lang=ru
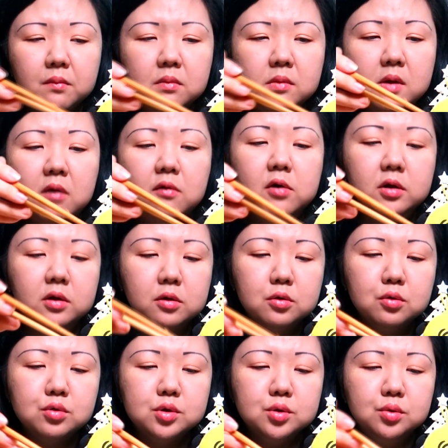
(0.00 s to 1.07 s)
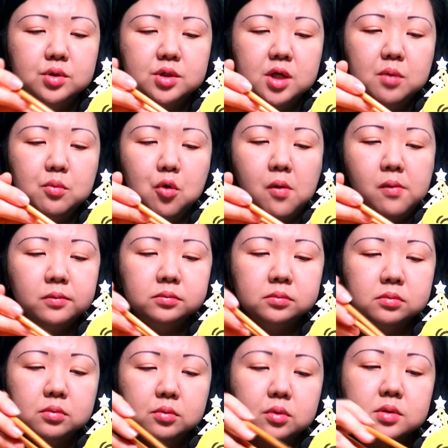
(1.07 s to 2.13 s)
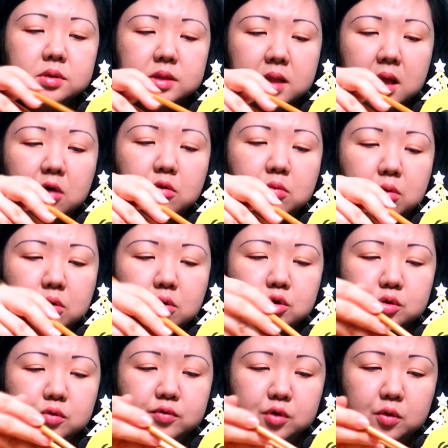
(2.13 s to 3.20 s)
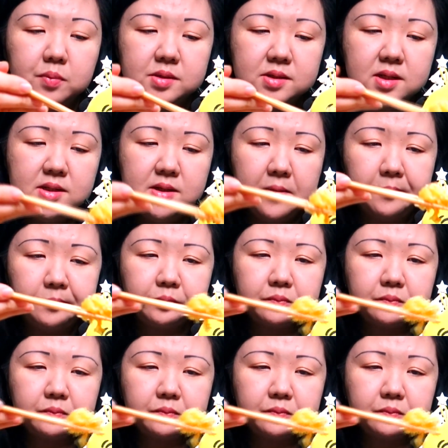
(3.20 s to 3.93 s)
довольно грустную тему. Ну, слава богу, что все позади.